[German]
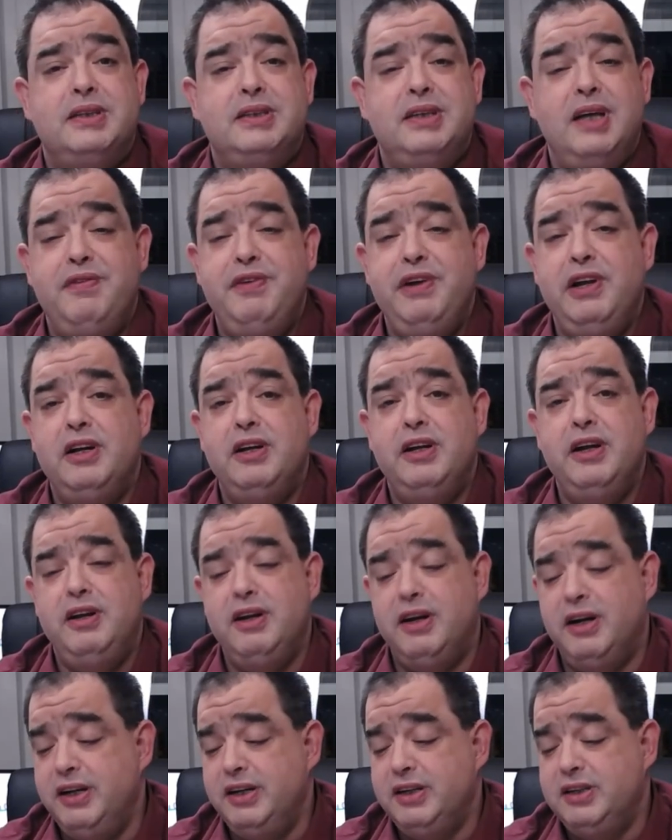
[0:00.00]
Sehr viele
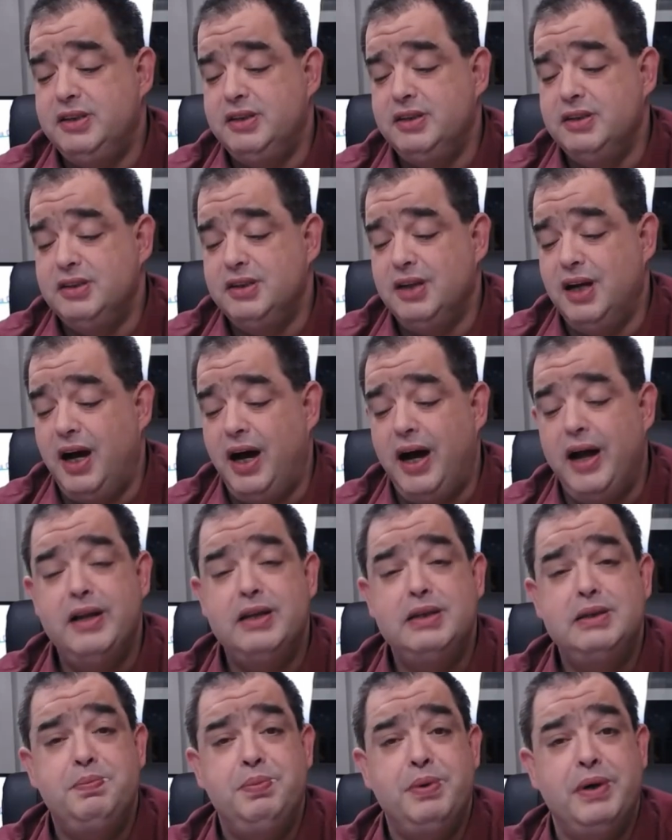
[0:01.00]
Details.
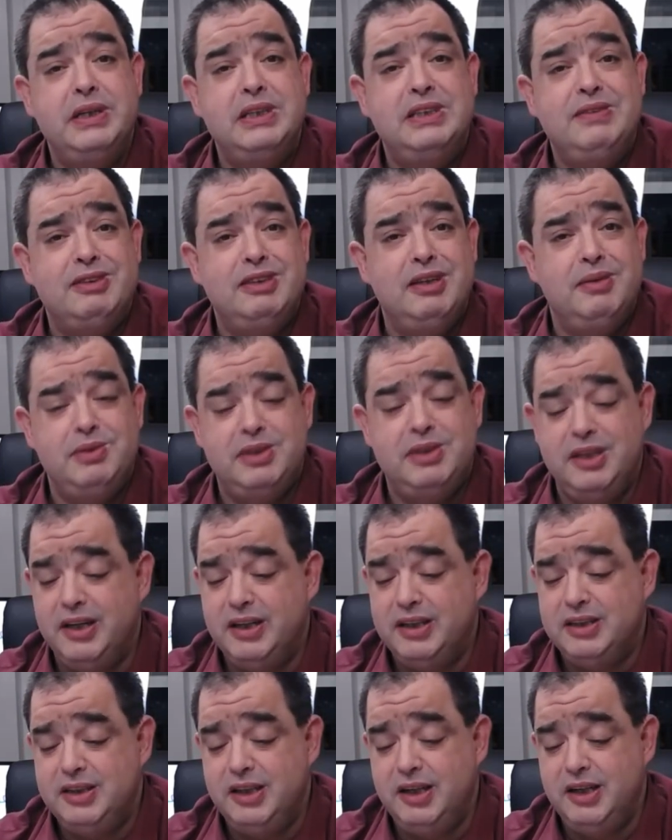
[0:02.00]
Alles Prints, was ihr bisher
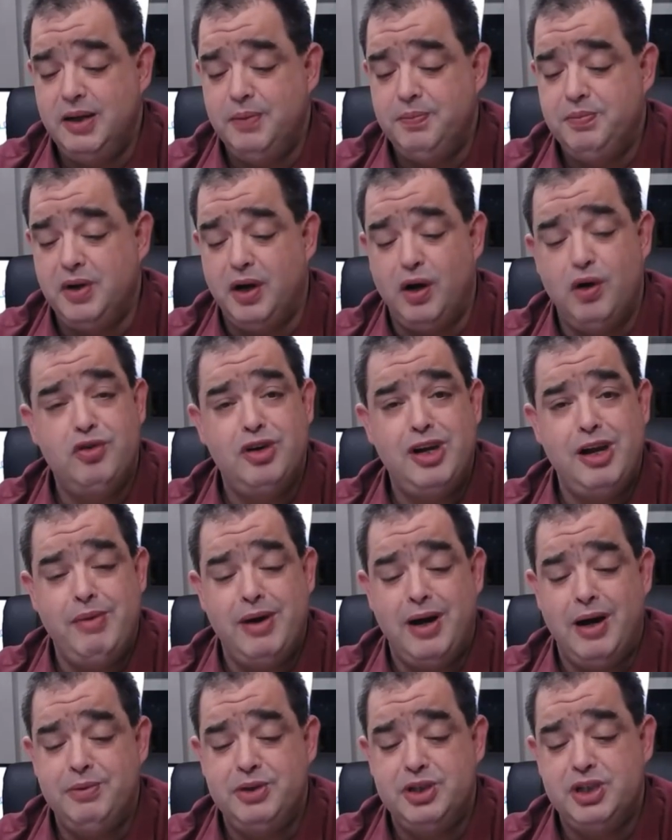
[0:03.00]
gesehen habt. Aufkleber
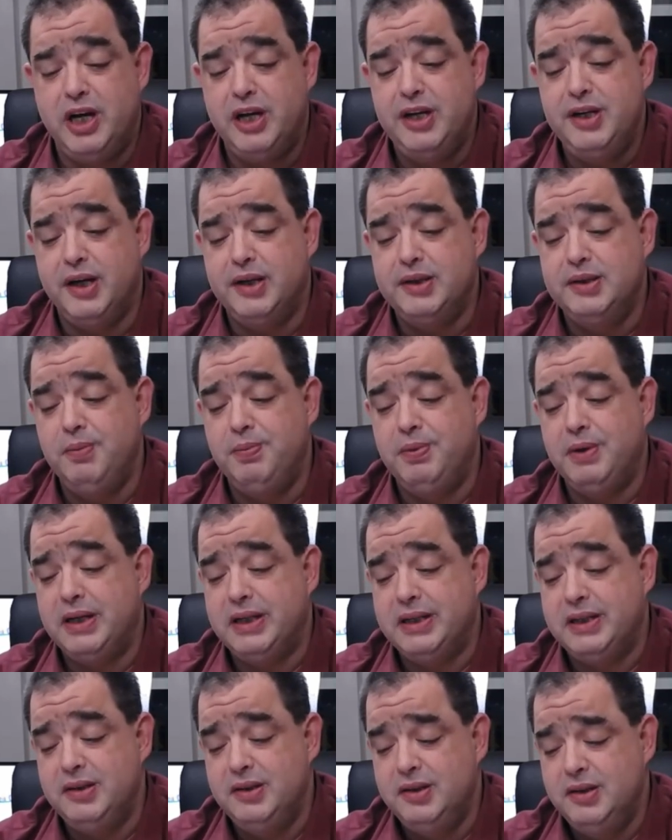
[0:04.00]
habe ich keine
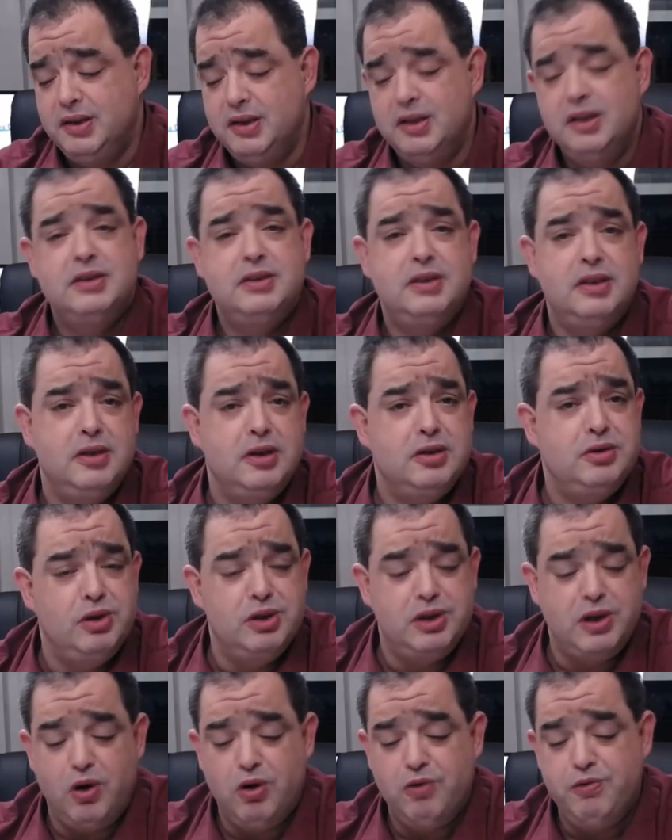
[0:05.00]
angebracht. Sind
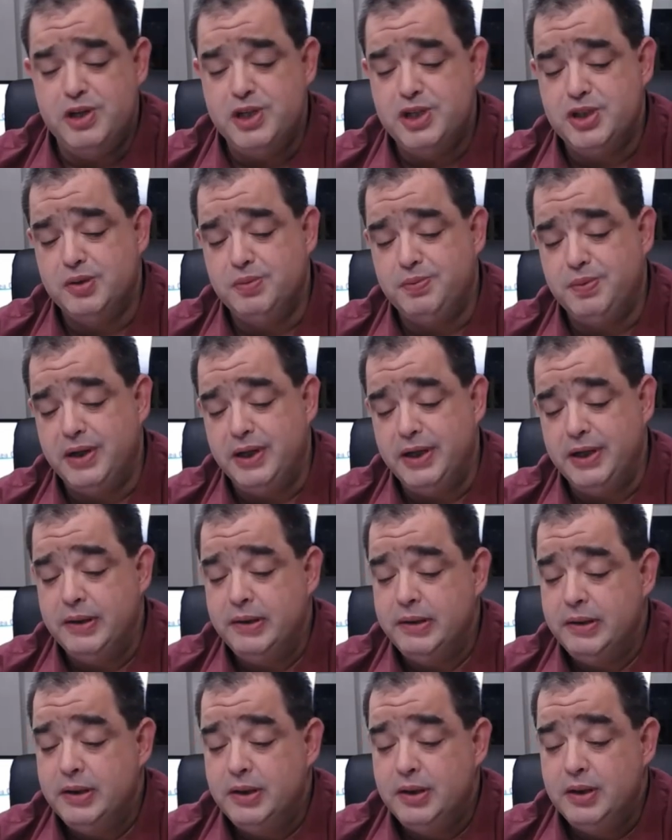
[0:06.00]
natürlich auch welche dabei.
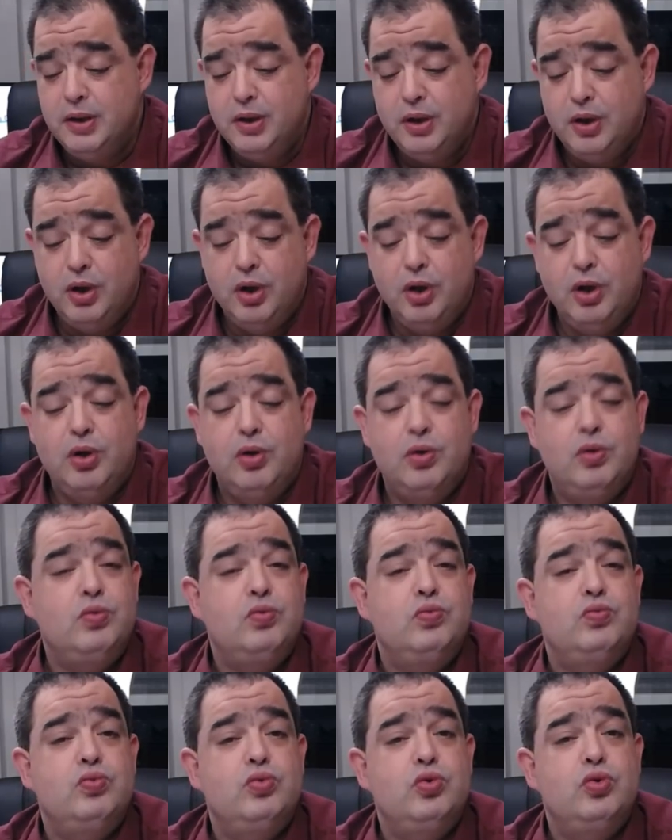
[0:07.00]

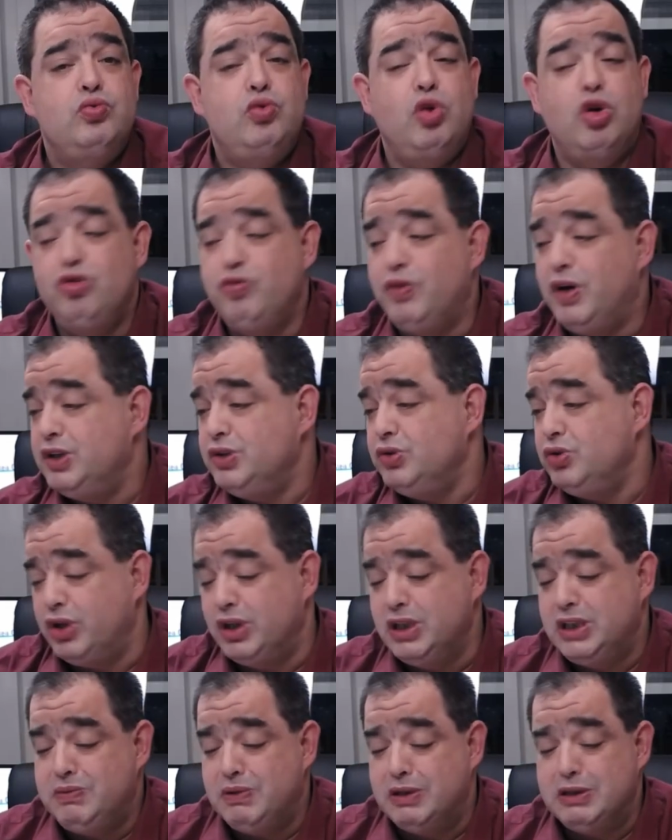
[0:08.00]
Das war so
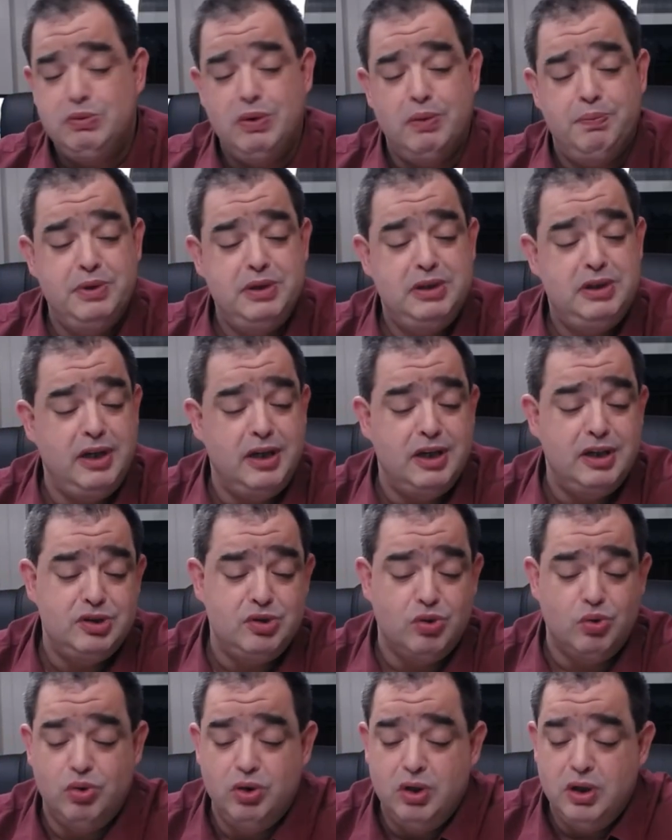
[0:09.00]
das, was wir bisher
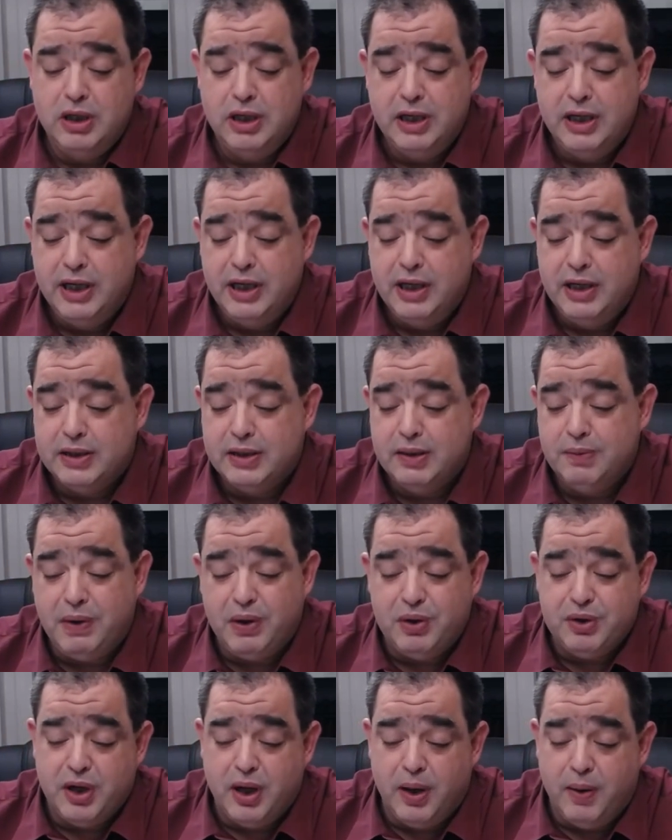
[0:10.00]
so
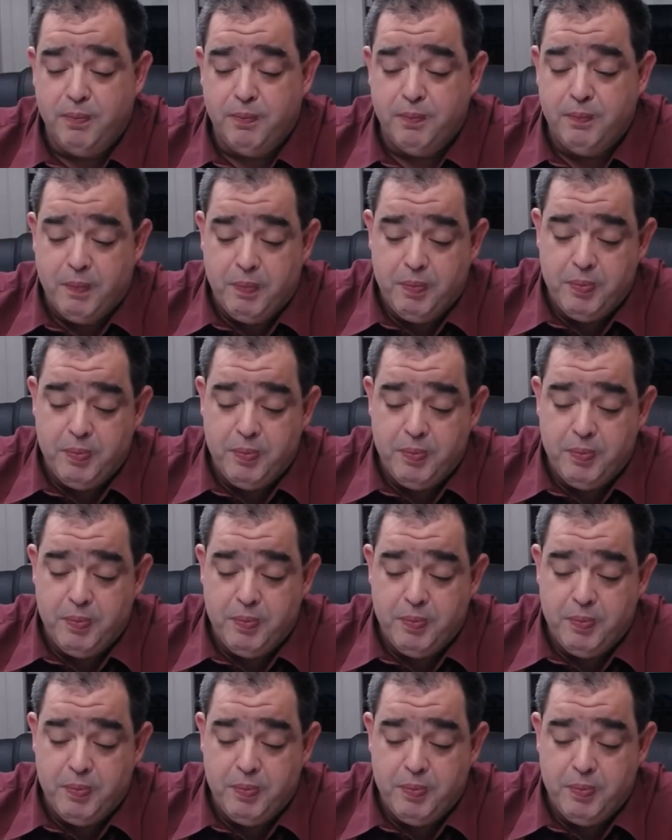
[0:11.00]
gebaut haben.